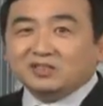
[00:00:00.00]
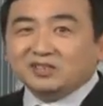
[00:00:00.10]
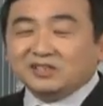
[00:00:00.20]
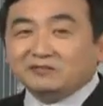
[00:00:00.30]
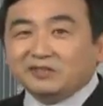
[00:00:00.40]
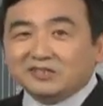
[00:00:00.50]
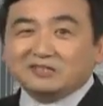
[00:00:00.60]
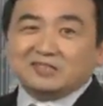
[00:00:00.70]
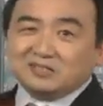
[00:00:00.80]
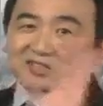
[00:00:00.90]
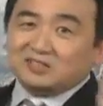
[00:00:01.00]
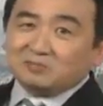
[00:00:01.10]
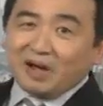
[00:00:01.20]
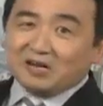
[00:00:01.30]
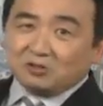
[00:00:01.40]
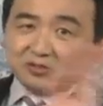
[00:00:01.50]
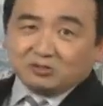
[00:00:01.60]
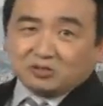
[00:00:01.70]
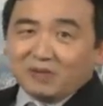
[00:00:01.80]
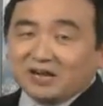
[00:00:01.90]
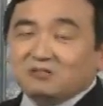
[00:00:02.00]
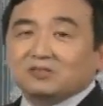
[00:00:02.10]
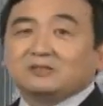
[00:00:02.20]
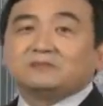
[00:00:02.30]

因为人人既是买肉的又是卖肉。